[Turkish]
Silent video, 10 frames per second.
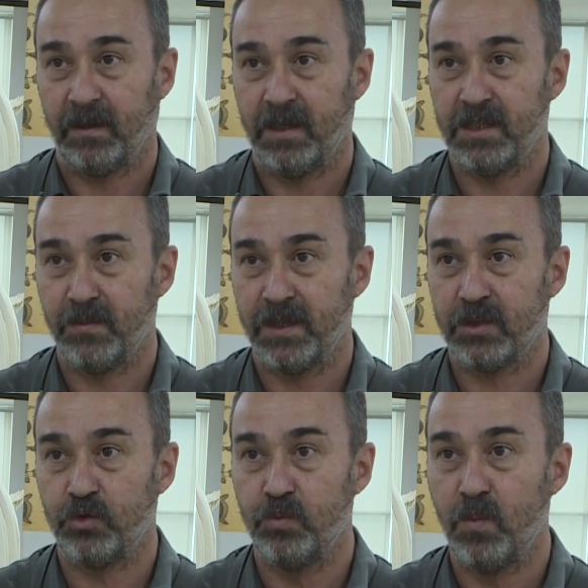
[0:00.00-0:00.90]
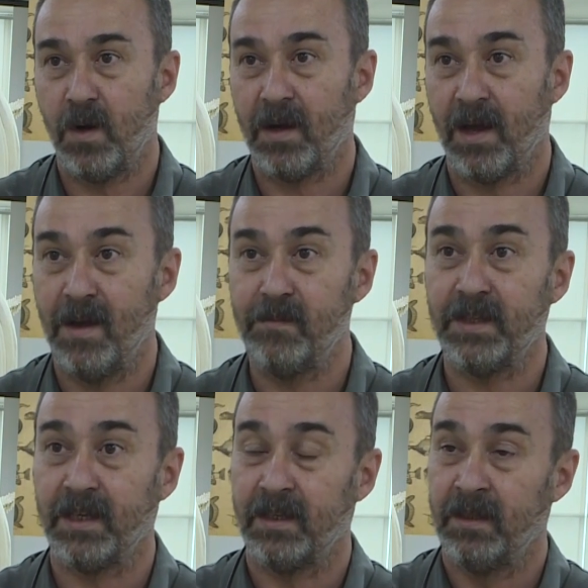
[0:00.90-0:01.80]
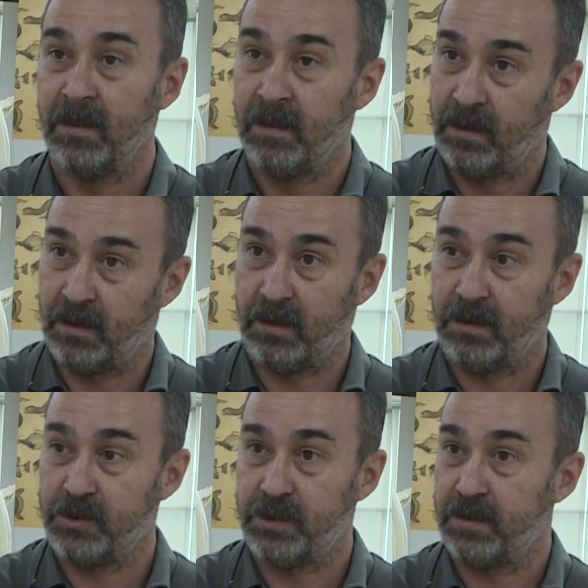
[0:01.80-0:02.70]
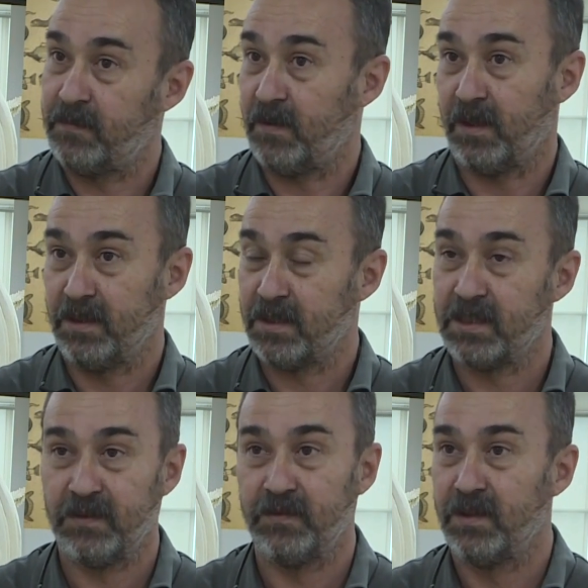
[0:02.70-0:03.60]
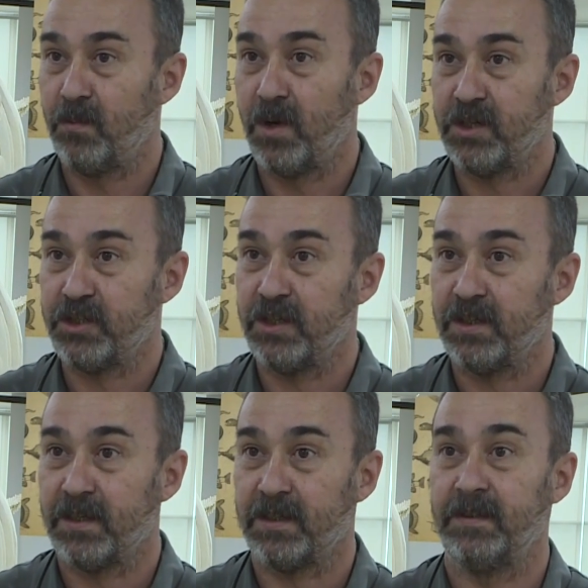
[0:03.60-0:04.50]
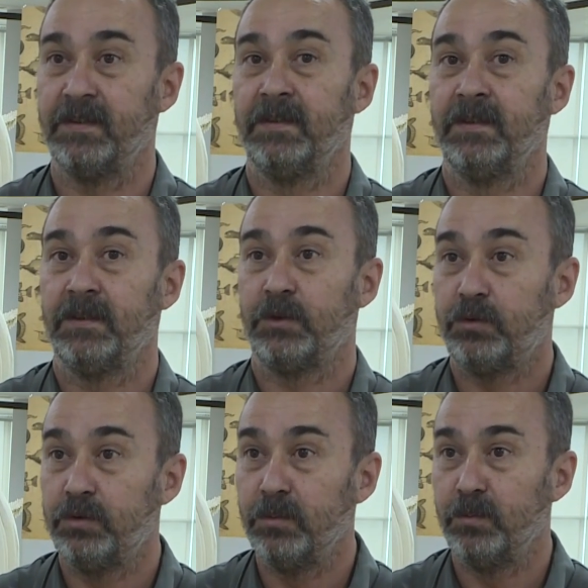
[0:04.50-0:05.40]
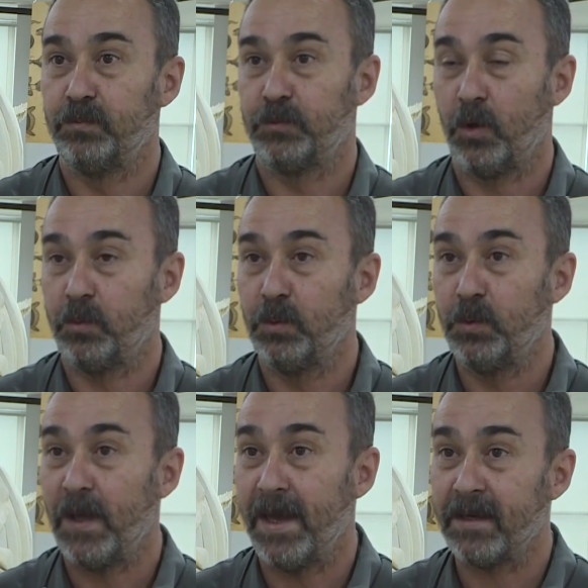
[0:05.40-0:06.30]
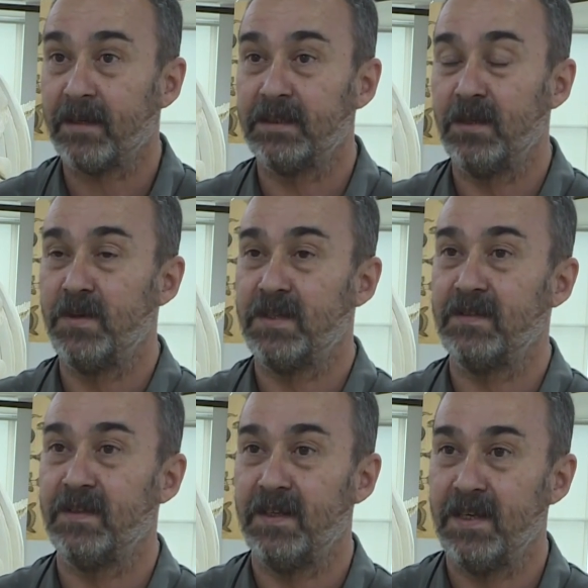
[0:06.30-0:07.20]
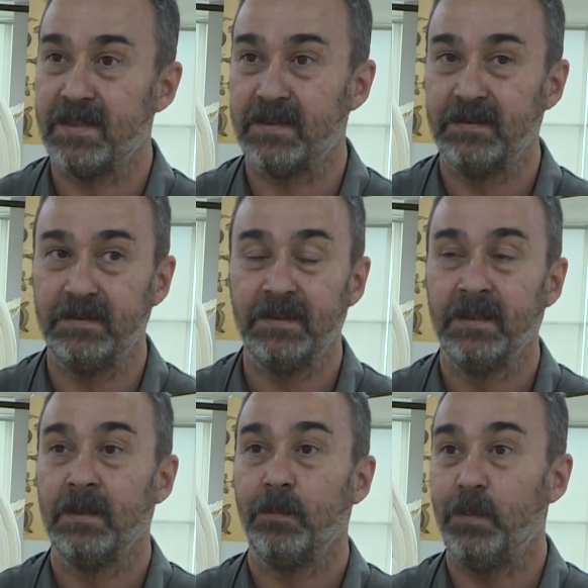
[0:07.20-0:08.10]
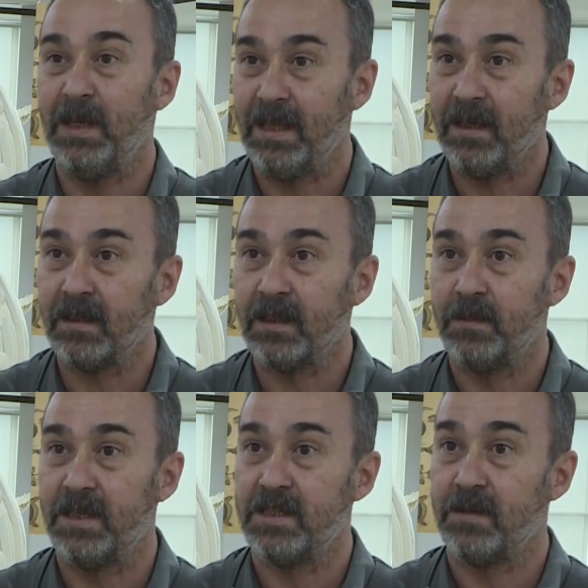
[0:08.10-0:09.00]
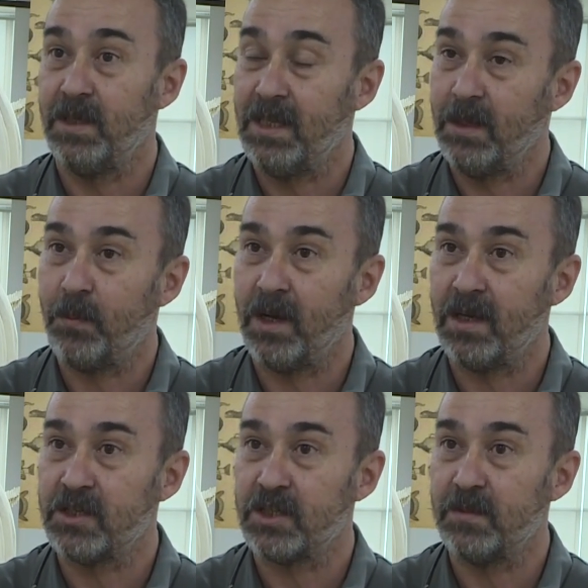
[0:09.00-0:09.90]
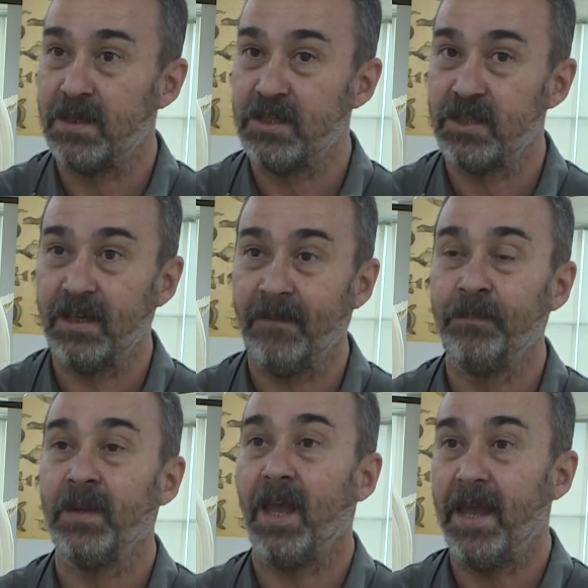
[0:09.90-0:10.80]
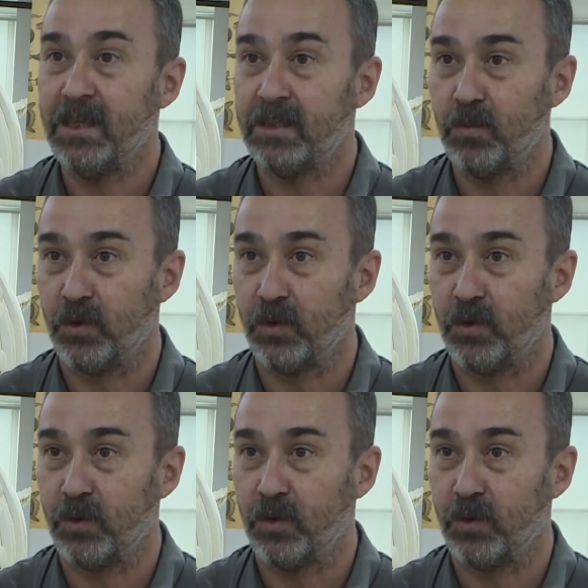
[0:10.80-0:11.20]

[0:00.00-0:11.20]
hizmet sunmak hem de e, işte ana sınıfından başlayarak tüm toplumun her kademesinden insanın bilgi alabileceği, bilgi paylaşabileceği eğitim